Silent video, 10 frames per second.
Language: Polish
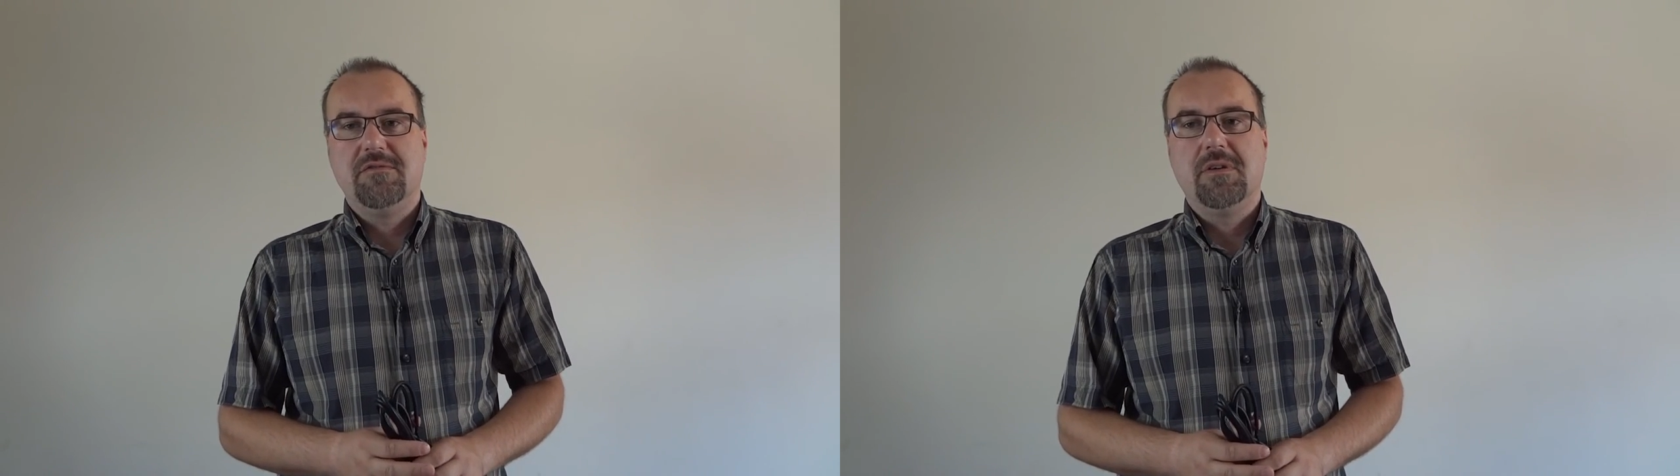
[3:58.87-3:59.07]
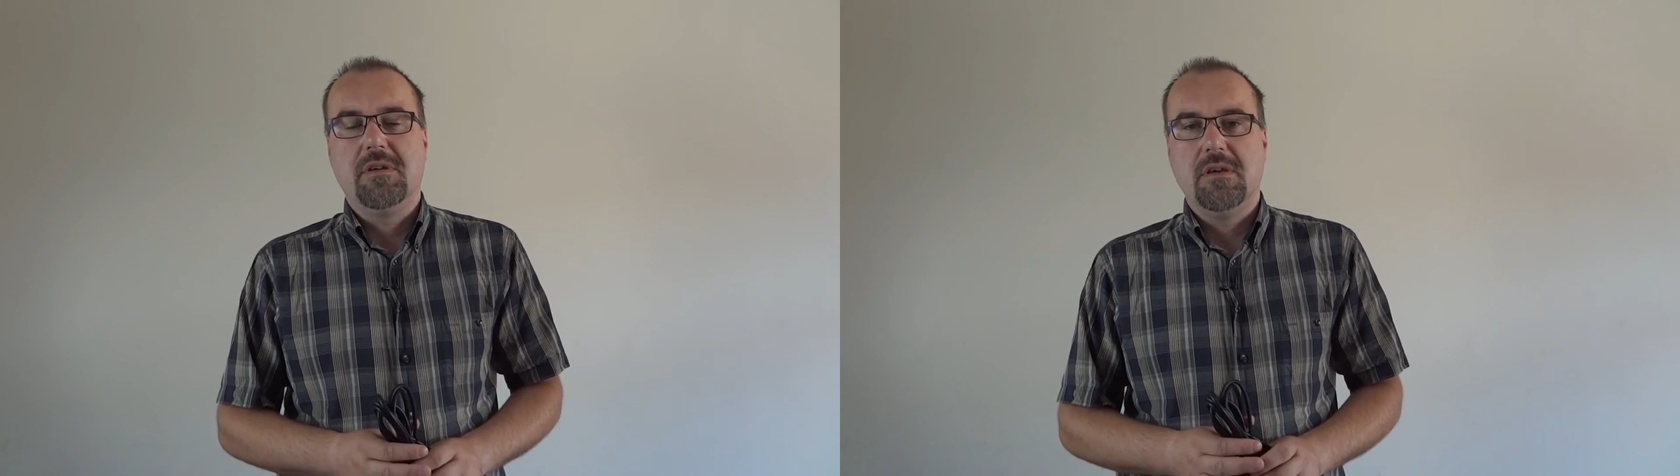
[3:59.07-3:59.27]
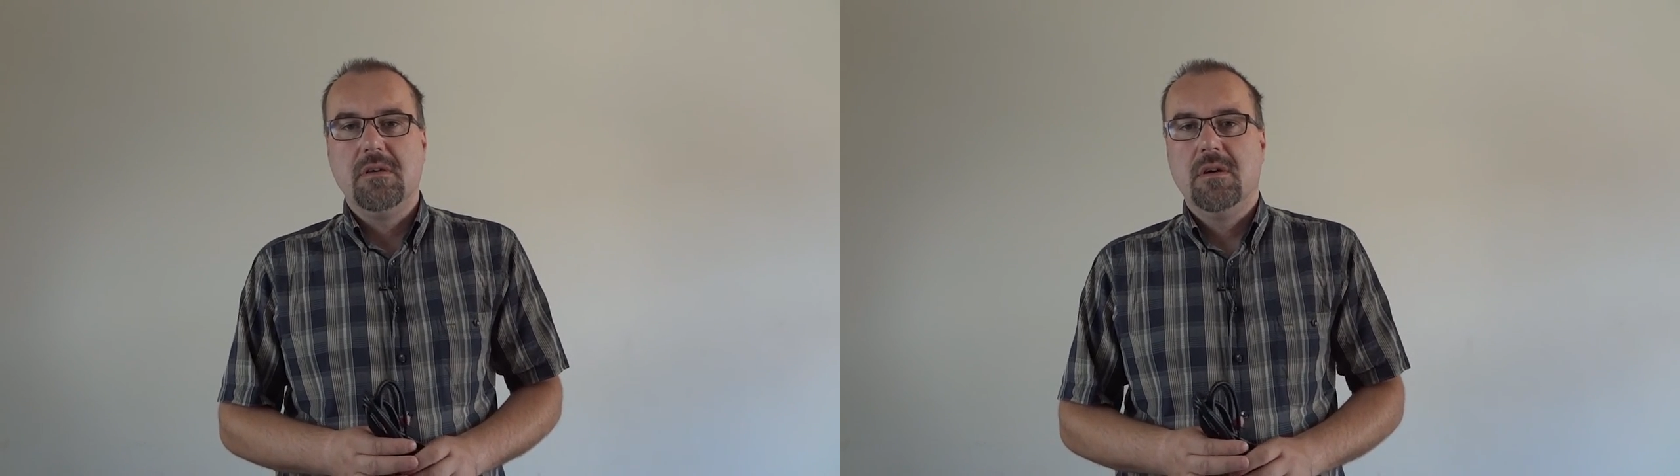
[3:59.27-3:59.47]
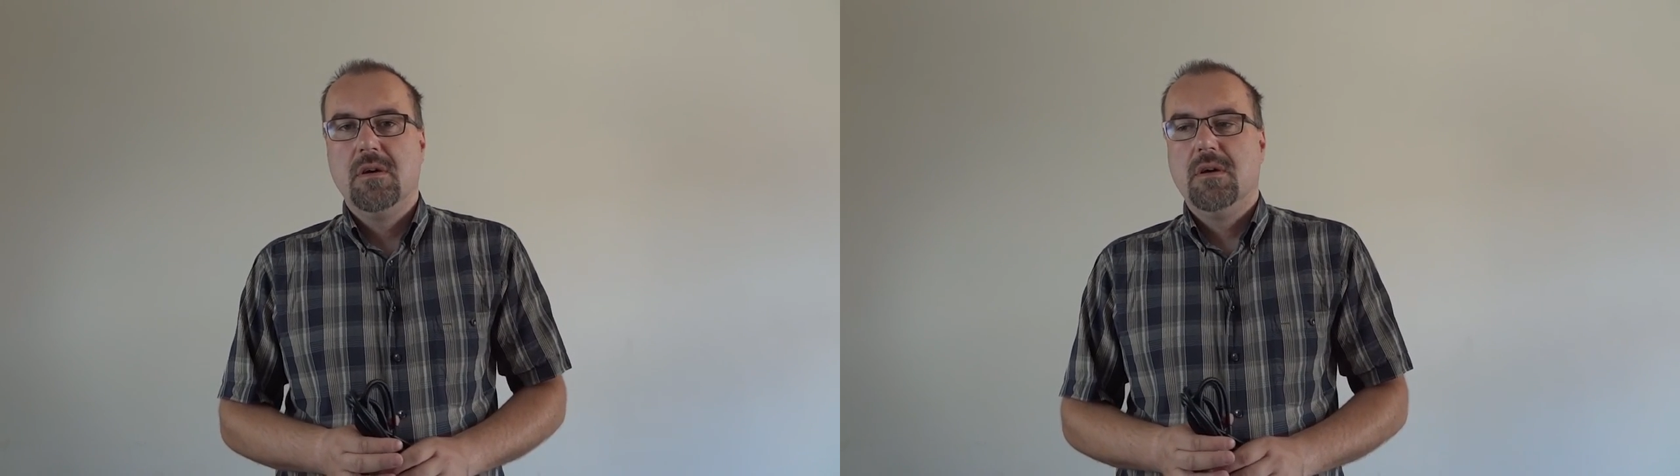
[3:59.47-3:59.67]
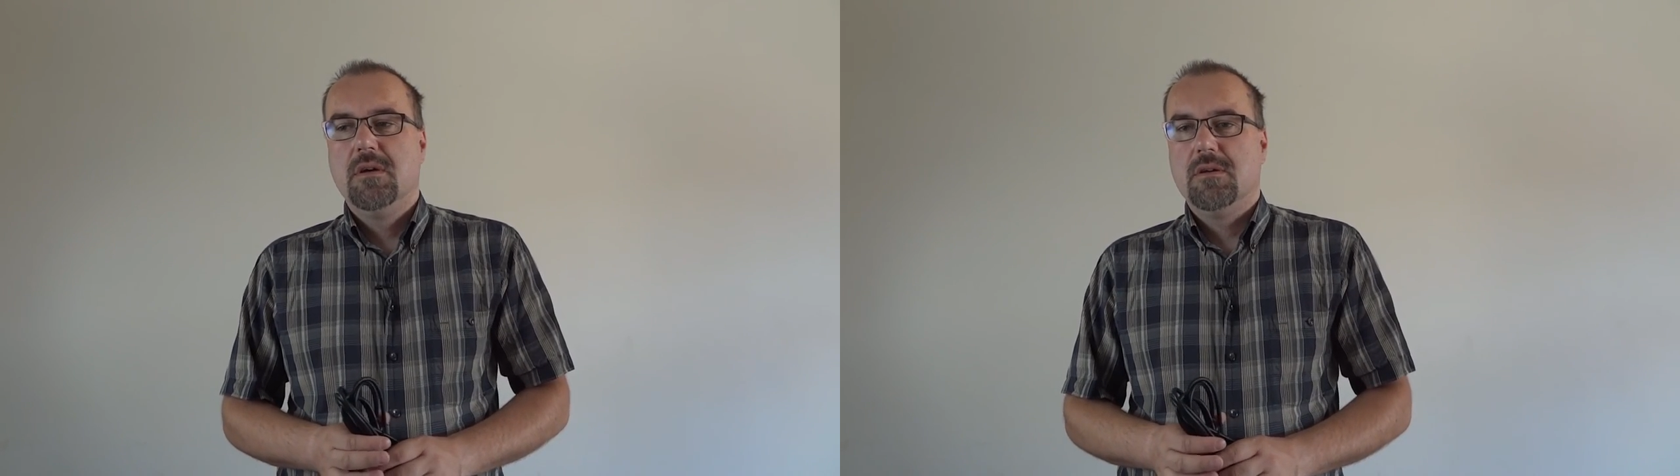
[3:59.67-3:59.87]
dźwięki
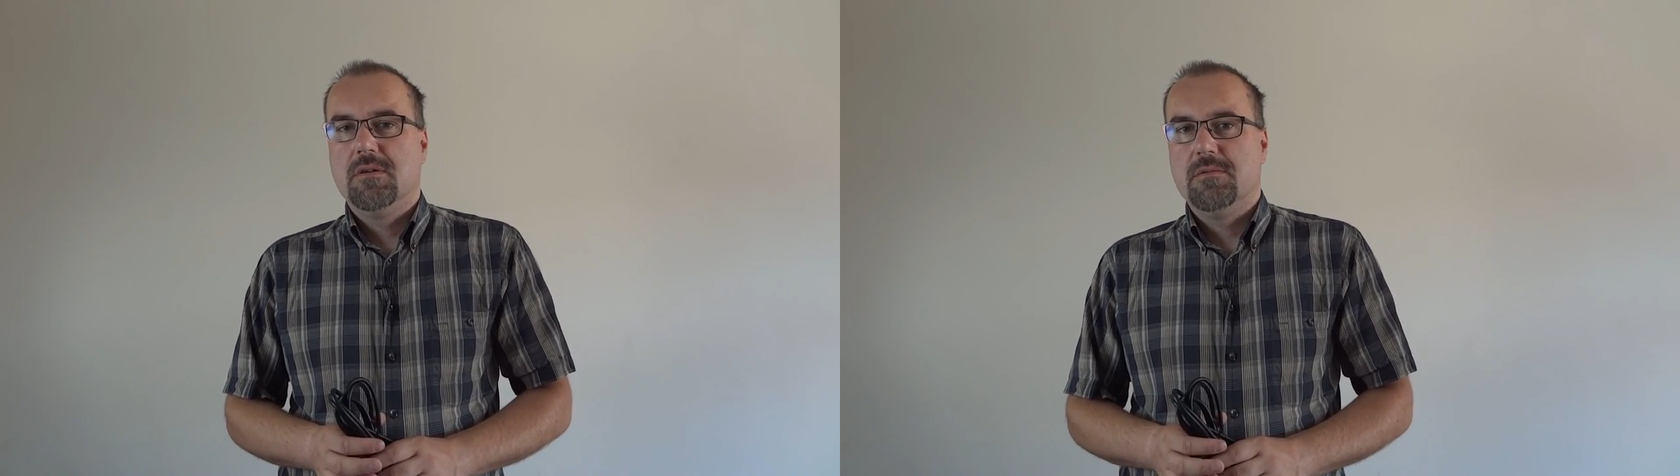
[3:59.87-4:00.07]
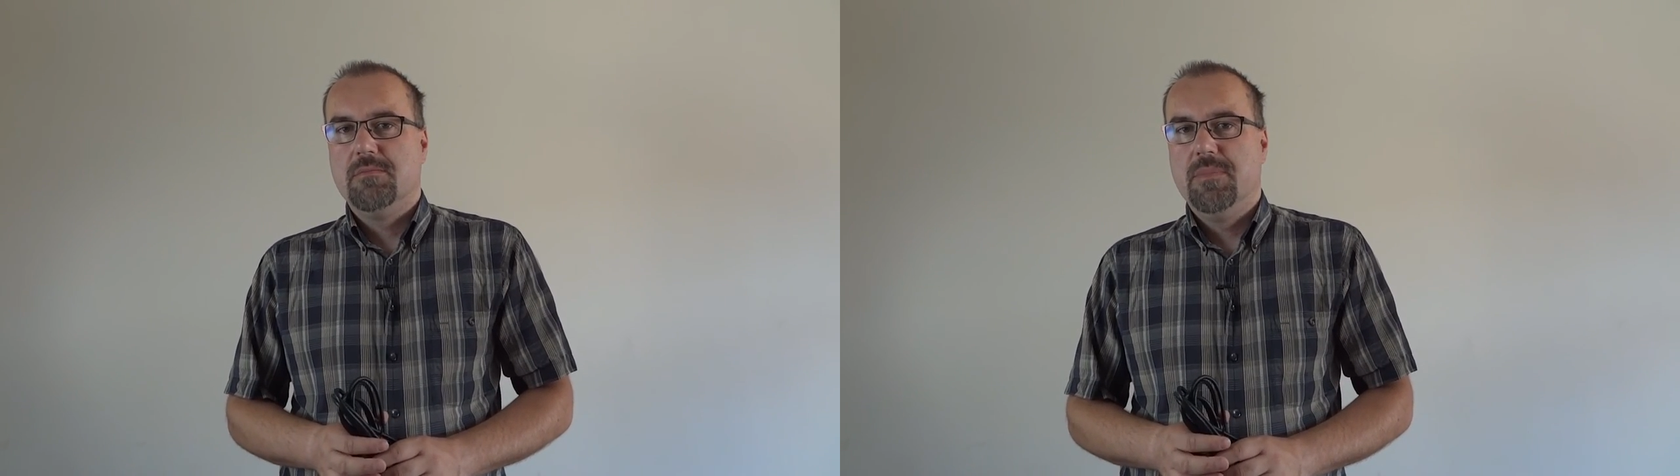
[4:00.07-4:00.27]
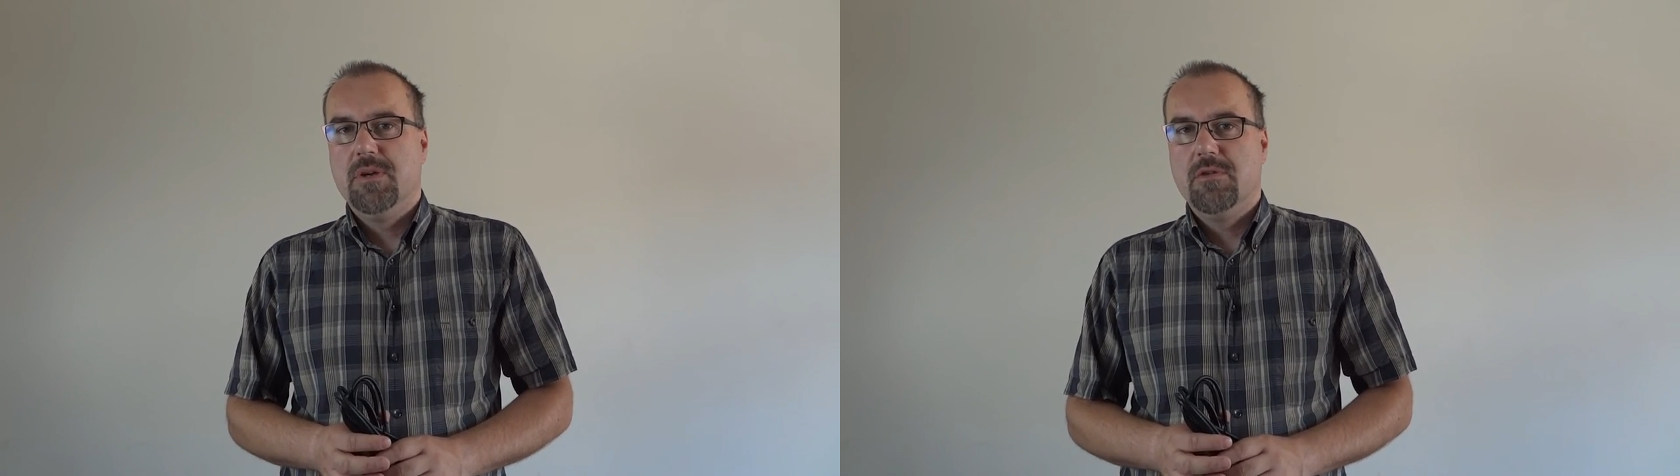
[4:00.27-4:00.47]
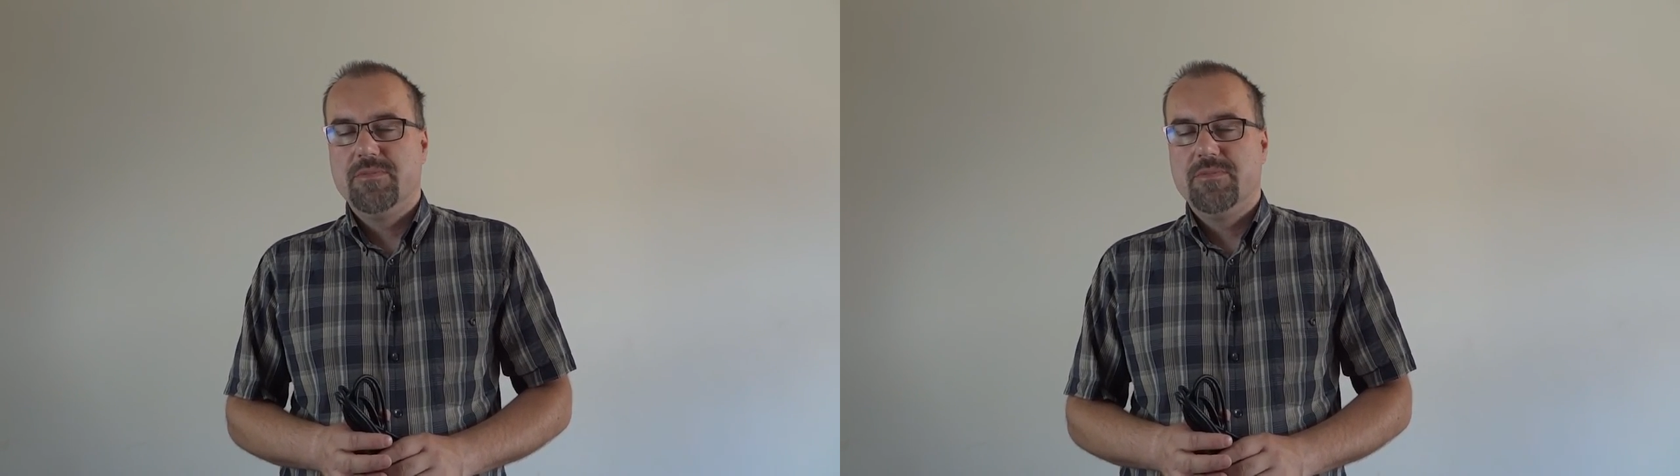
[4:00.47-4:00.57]
e, były